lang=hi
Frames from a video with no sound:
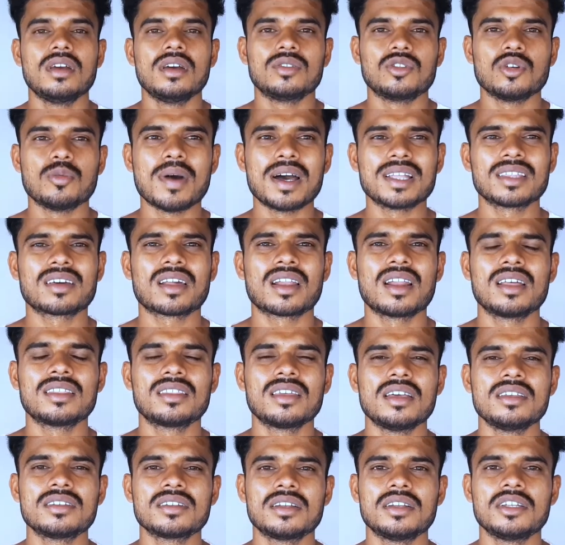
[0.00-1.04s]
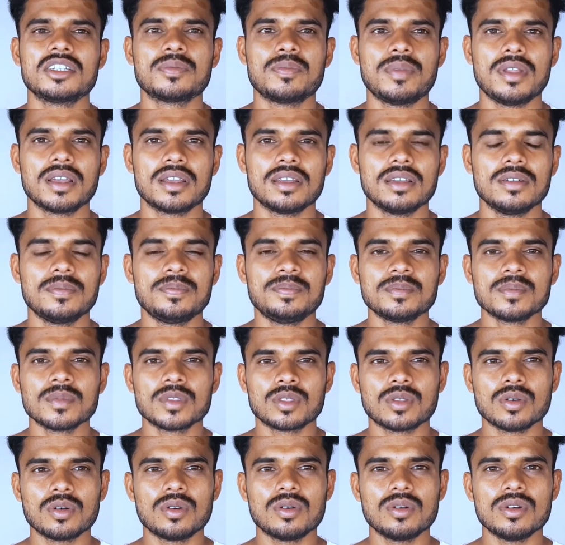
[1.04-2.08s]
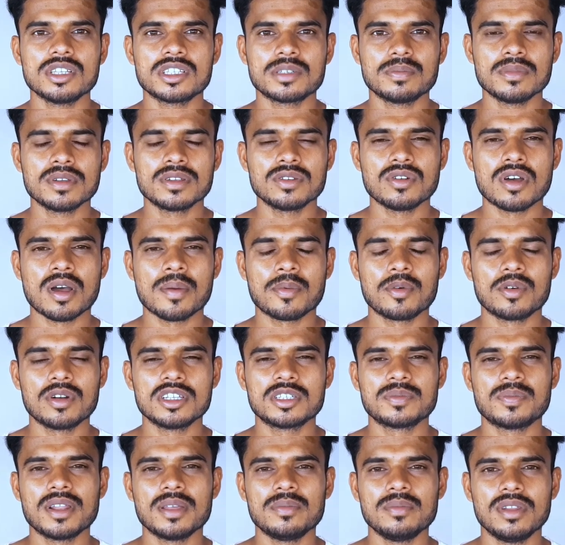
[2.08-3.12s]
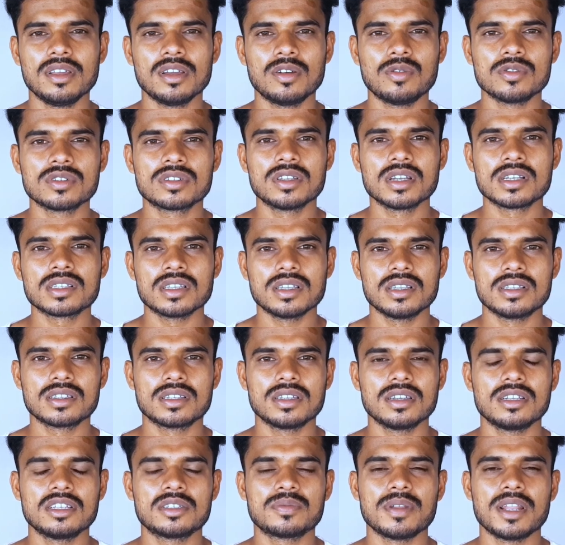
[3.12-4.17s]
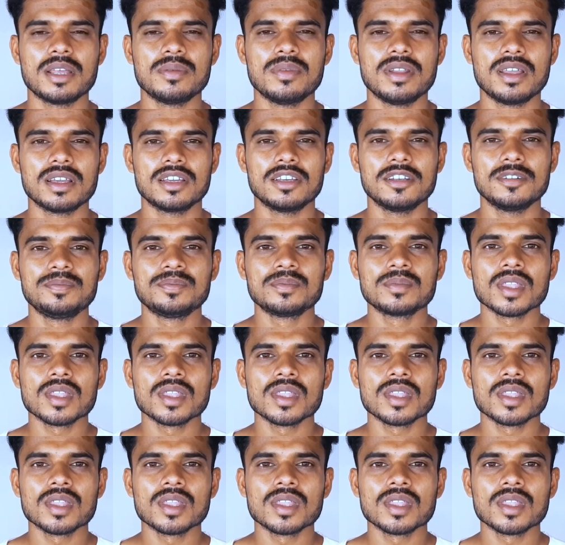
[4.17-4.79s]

तो बात कर लेते हैं इसकी डिस्प्ले की तो इसमें जो आपको डिस्प्ले मिलेगी वो सिक्स इंच की डिस्प्ले मिलेगी